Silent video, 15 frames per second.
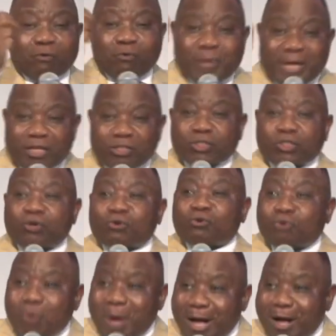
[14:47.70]
oui, je
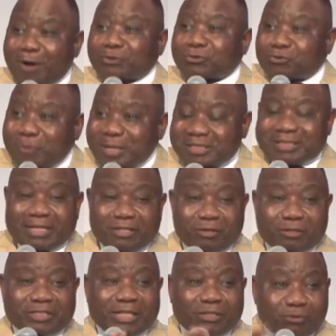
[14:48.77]
crois en toi
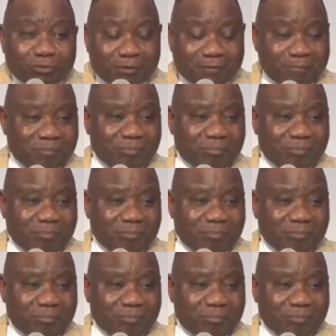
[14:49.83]
Seigneur, c'est tout.